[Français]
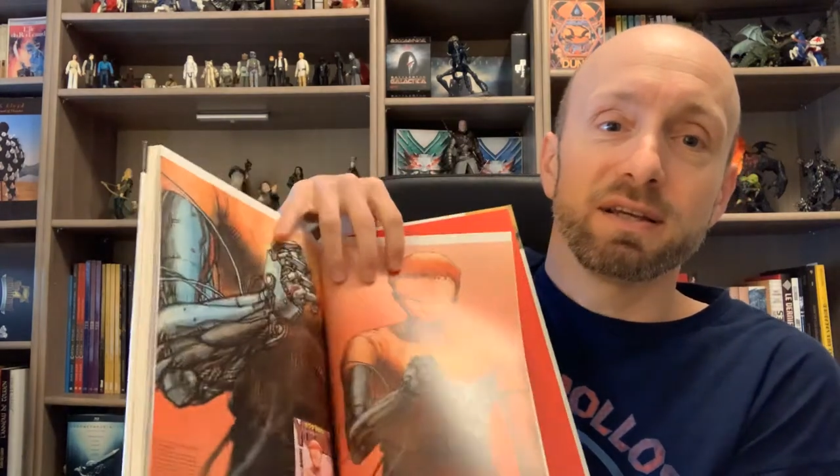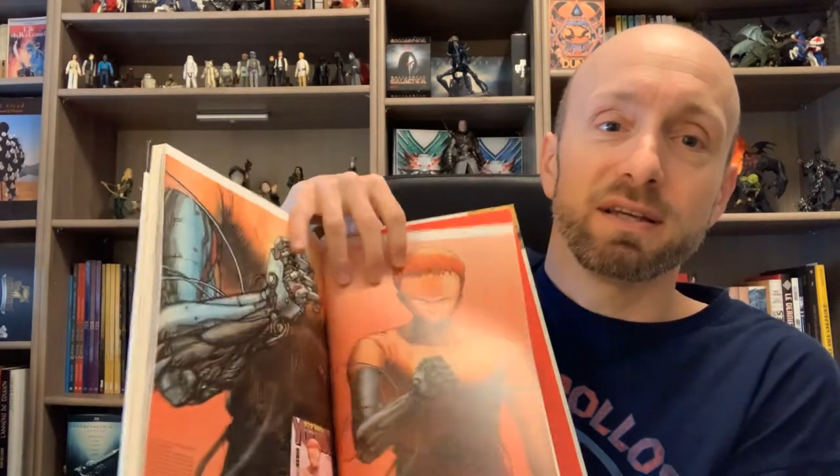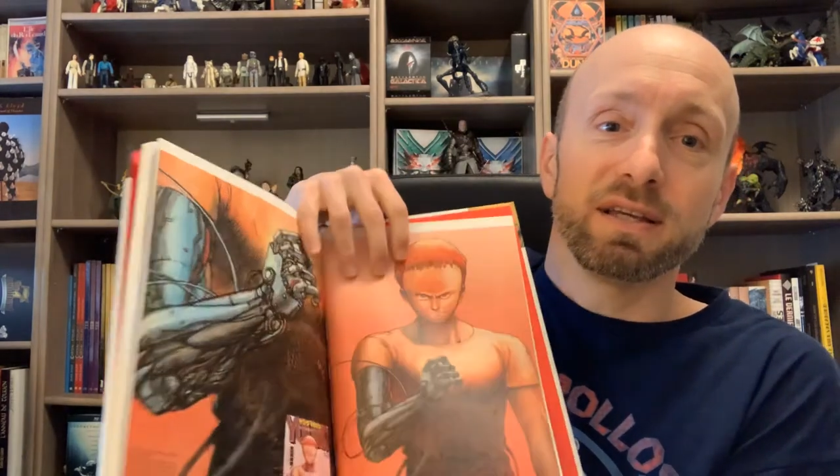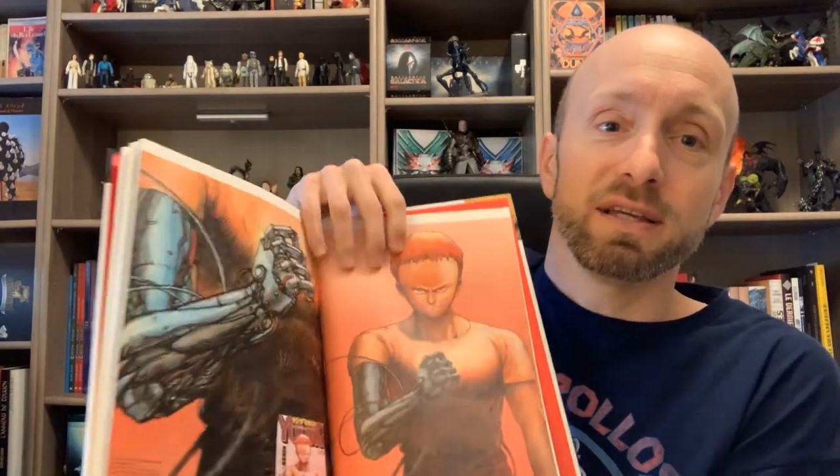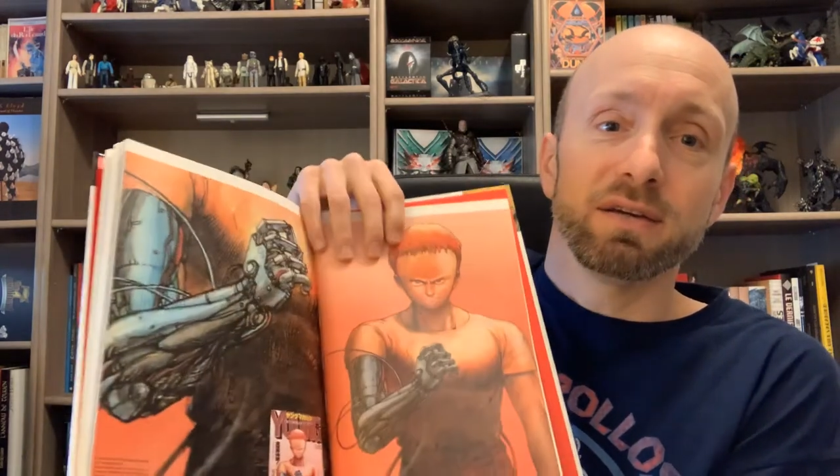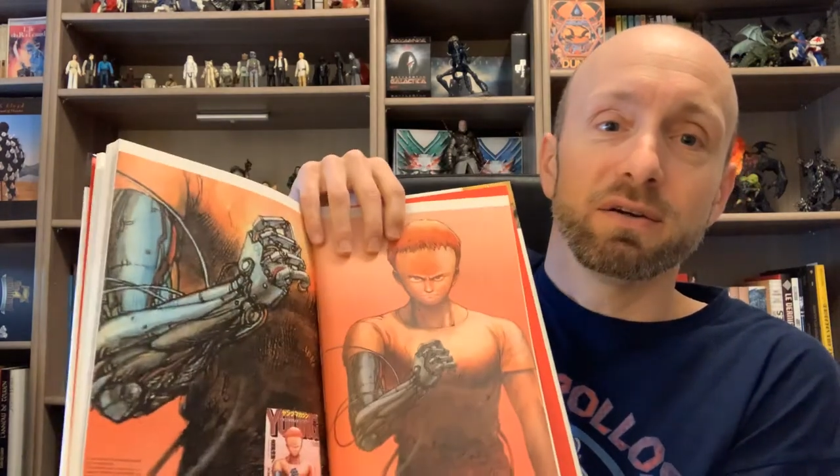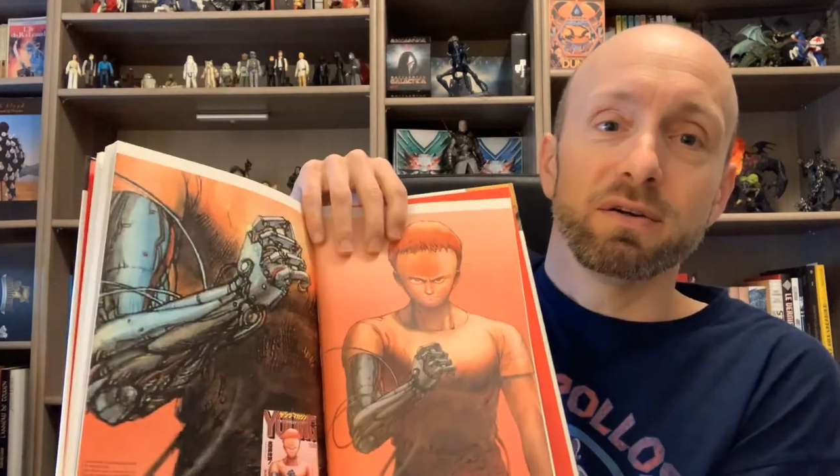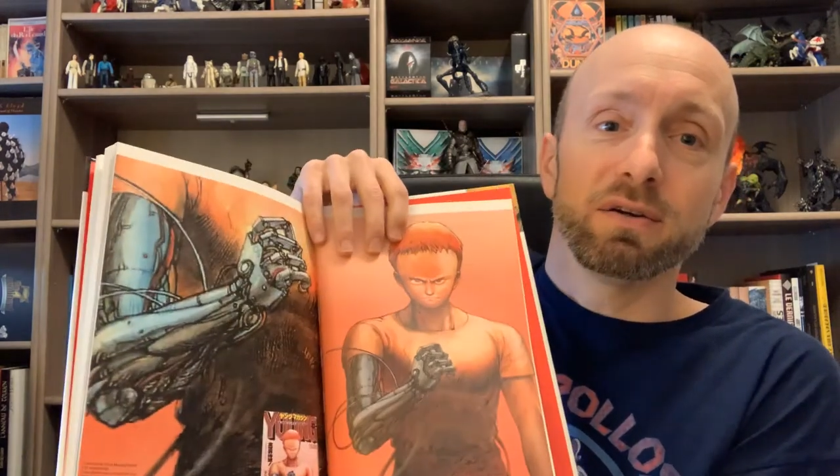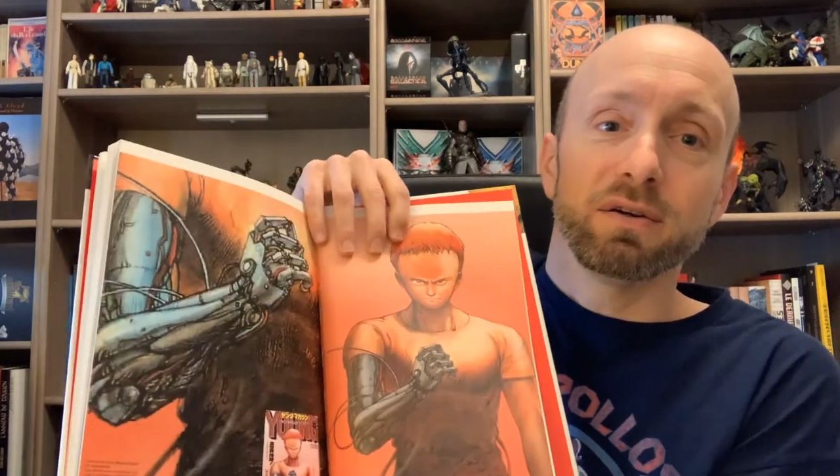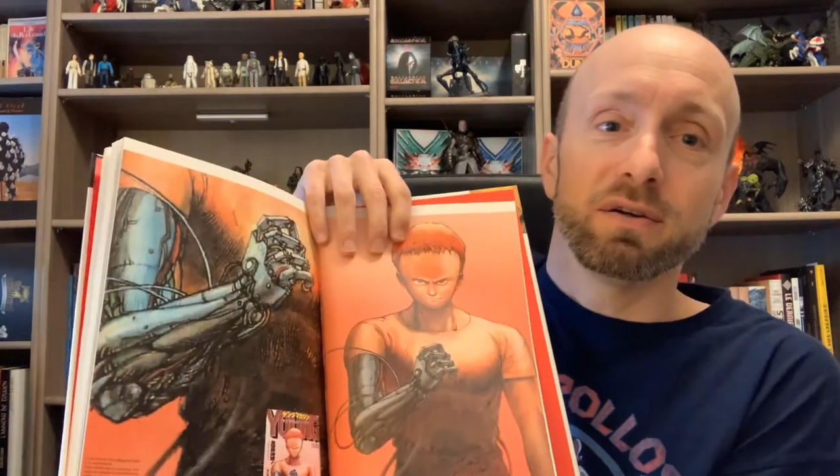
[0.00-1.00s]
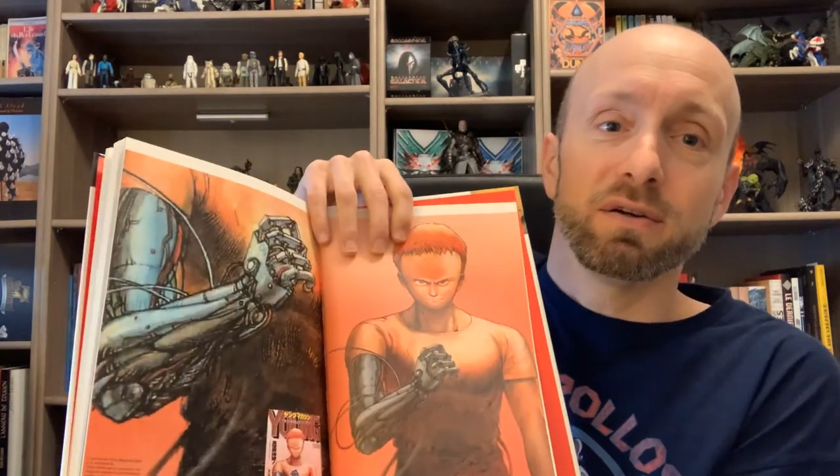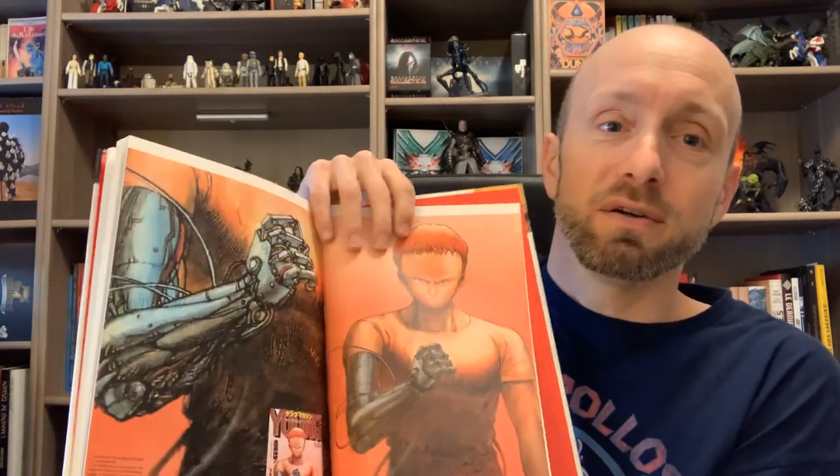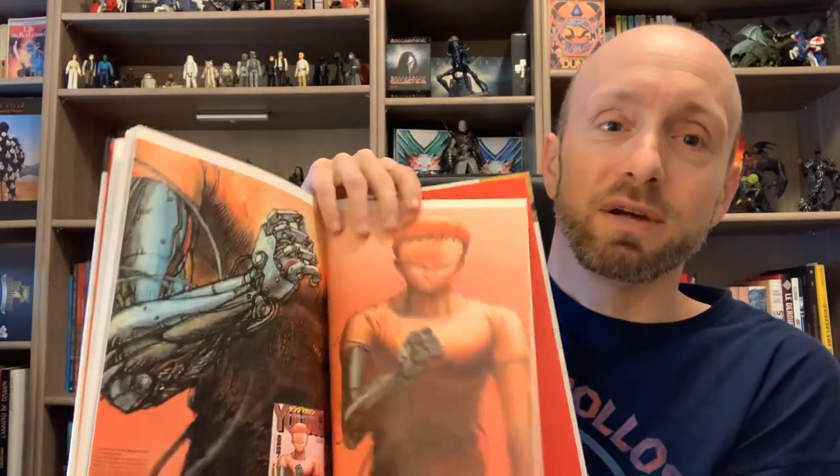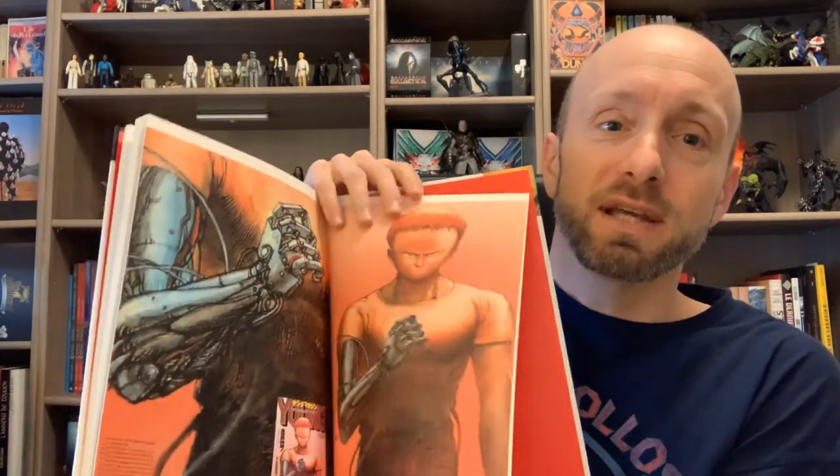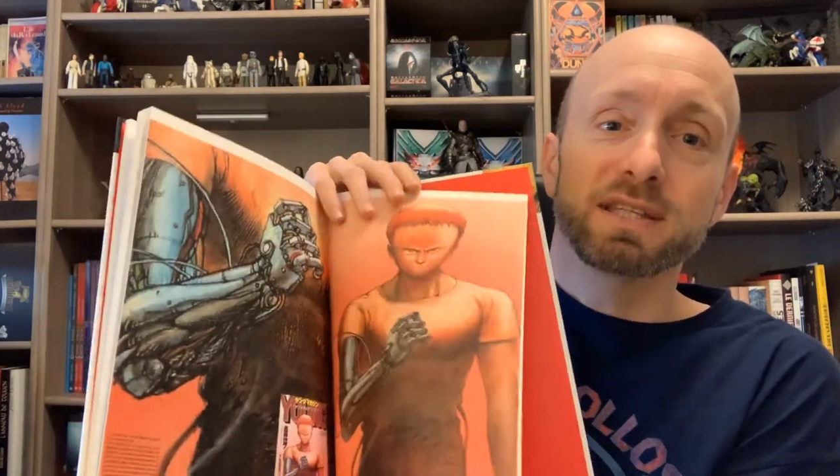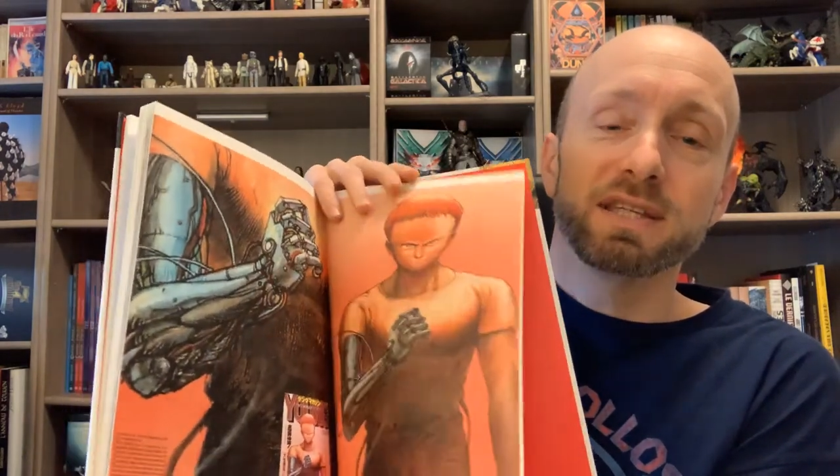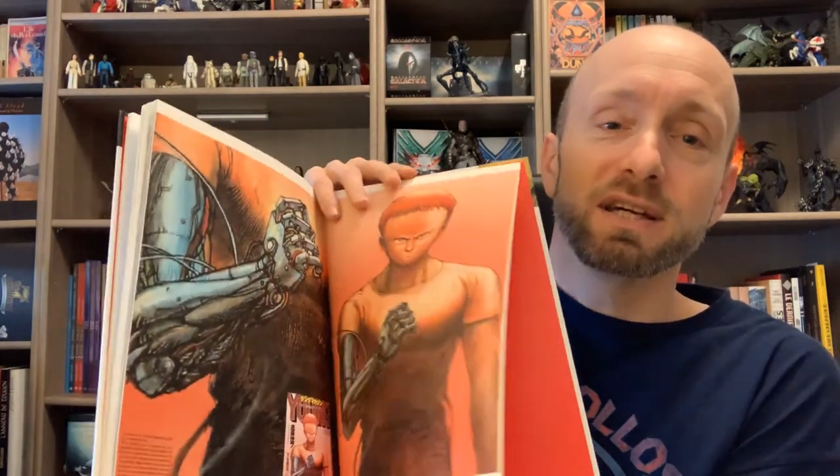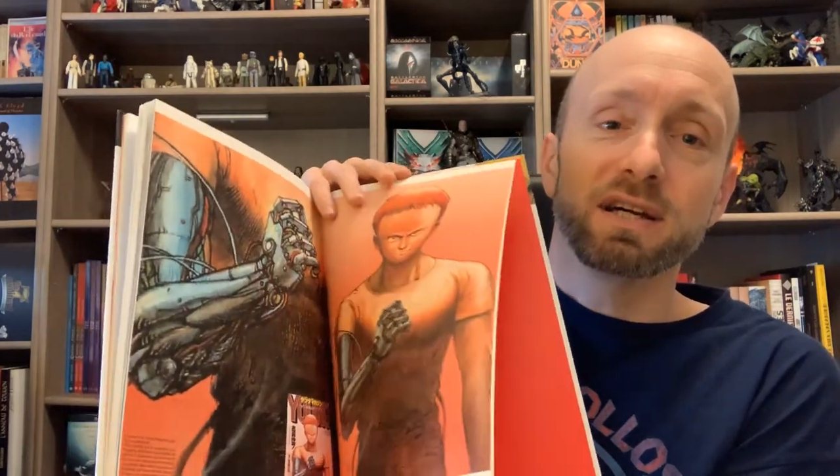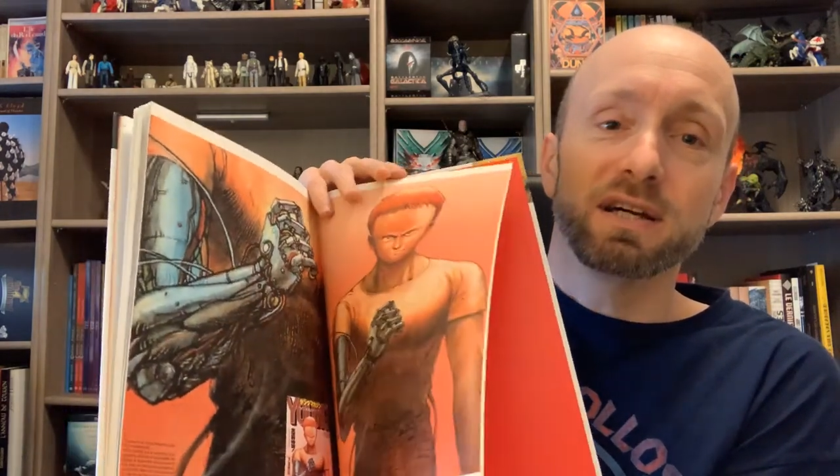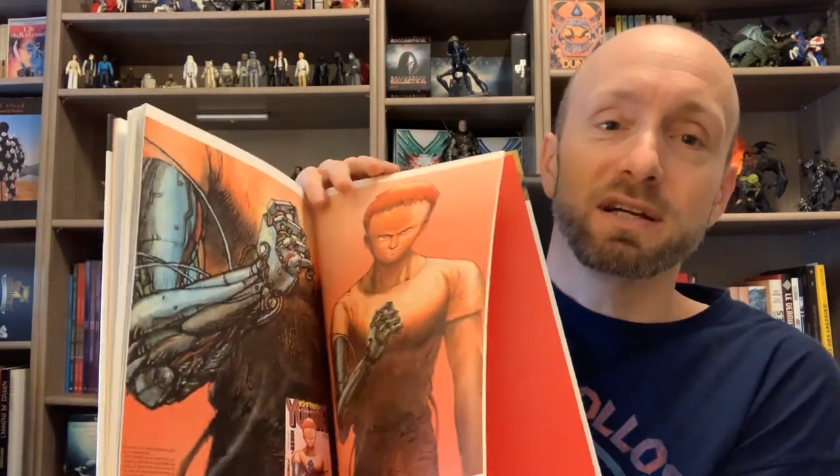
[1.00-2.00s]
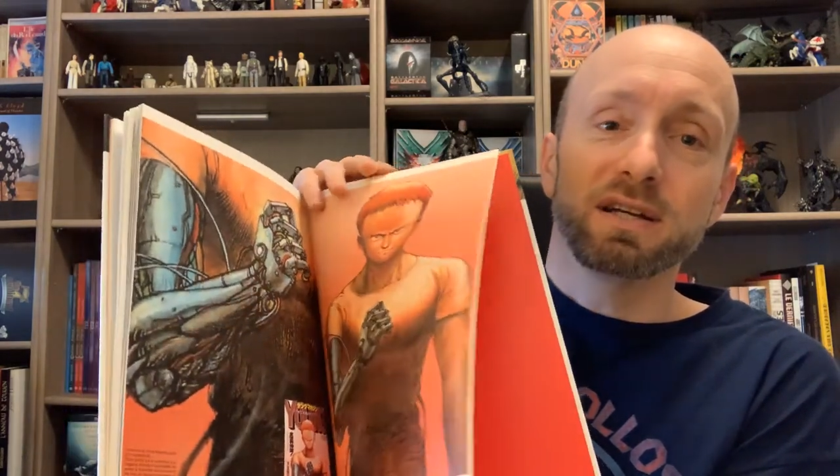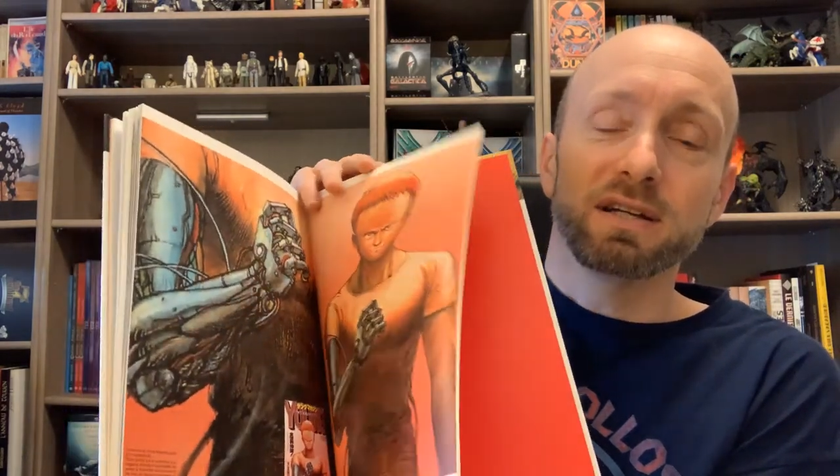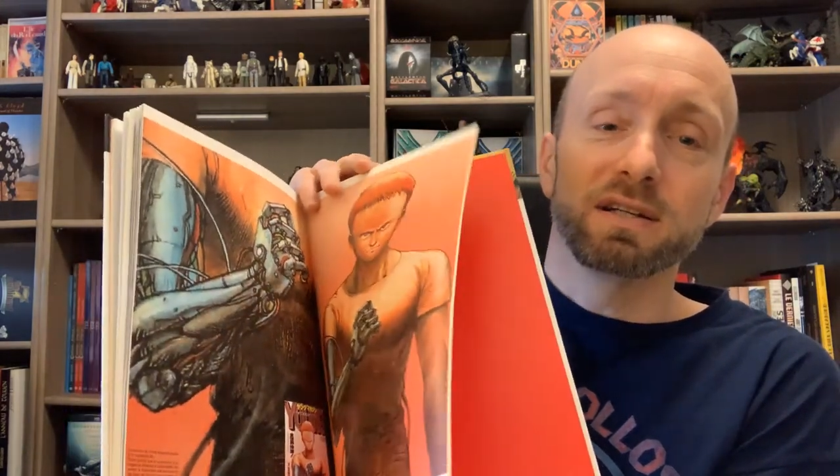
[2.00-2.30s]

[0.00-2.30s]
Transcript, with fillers: et euh, Akira,